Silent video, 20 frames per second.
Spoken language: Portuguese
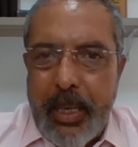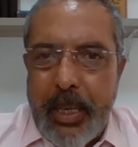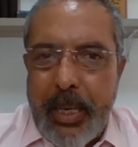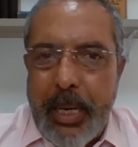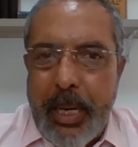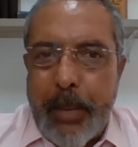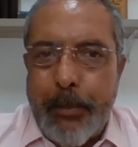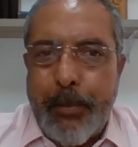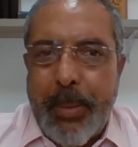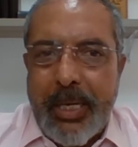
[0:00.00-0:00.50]

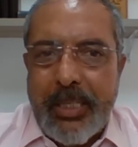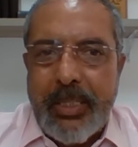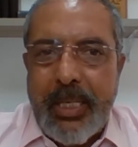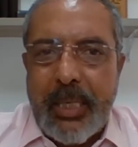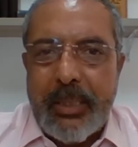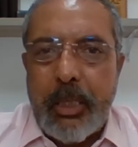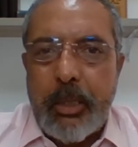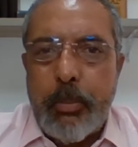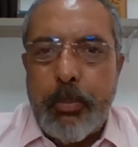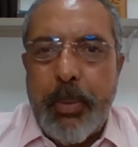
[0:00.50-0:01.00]
É
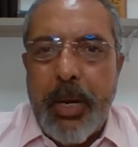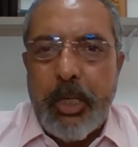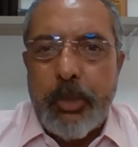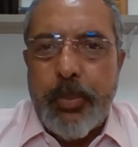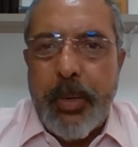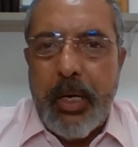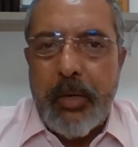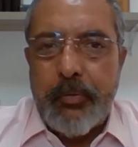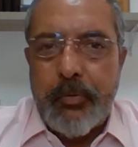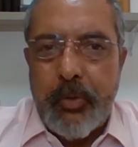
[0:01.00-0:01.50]
passada de pais
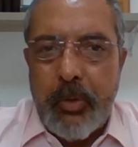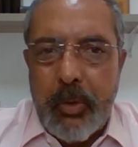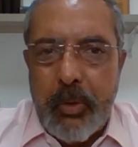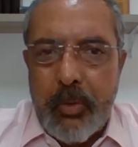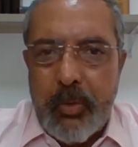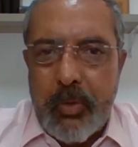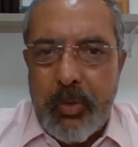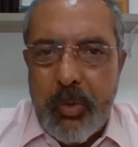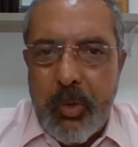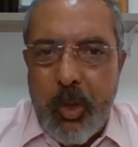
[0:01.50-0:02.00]
para
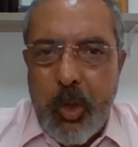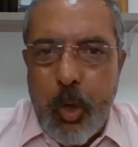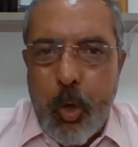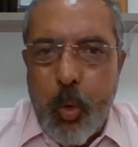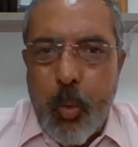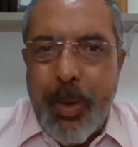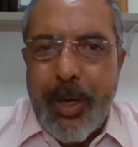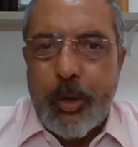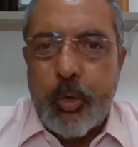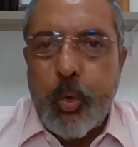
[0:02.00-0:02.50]
filhos.
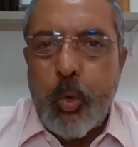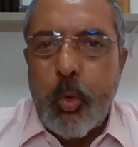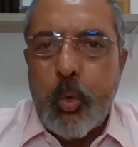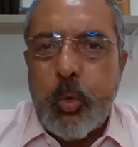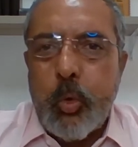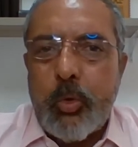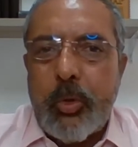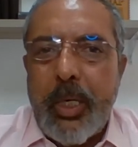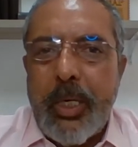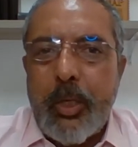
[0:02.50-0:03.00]
O
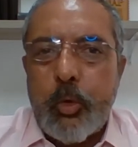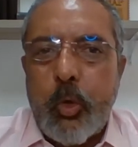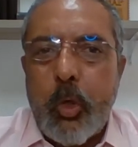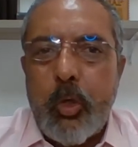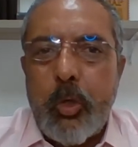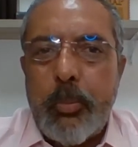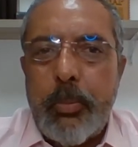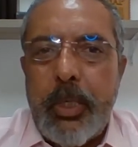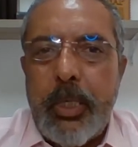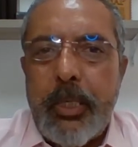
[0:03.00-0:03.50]
adulto tem
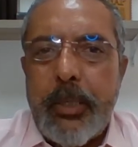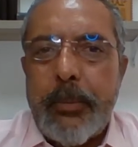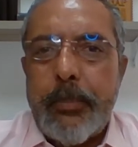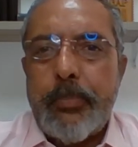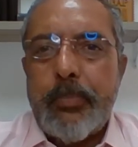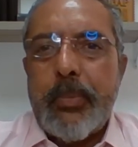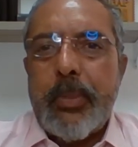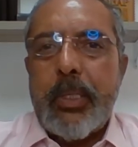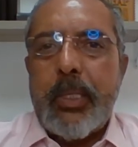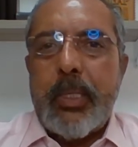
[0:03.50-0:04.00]
autonomia
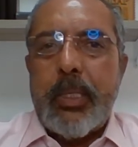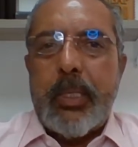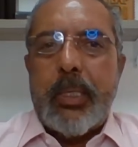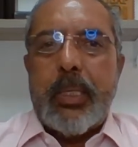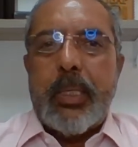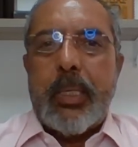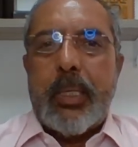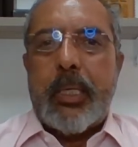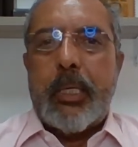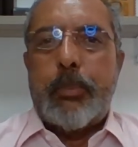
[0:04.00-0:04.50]

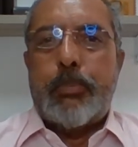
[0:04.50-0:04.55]
que